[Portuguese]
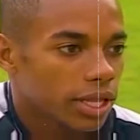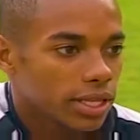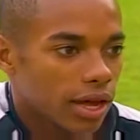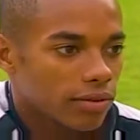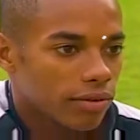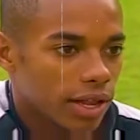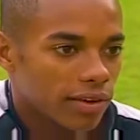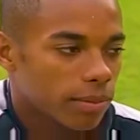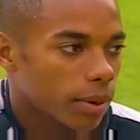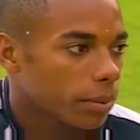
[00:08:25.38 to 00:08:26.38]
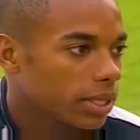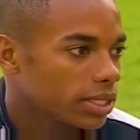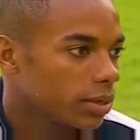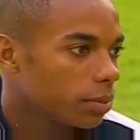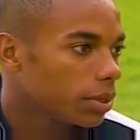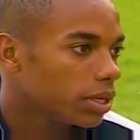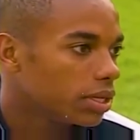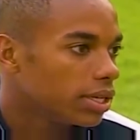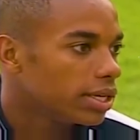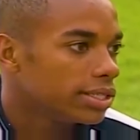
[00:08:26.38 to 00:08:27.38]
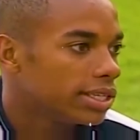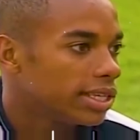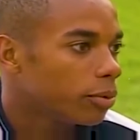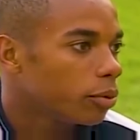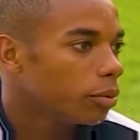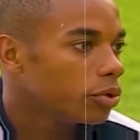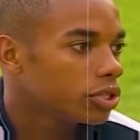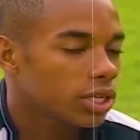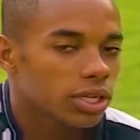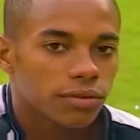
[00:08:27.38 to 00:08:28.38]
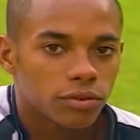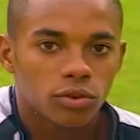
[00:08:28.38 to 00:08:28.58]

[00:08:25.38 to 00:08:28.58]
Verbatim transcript: Robinho anunciou oficialmente sua aposentadoria do futebol.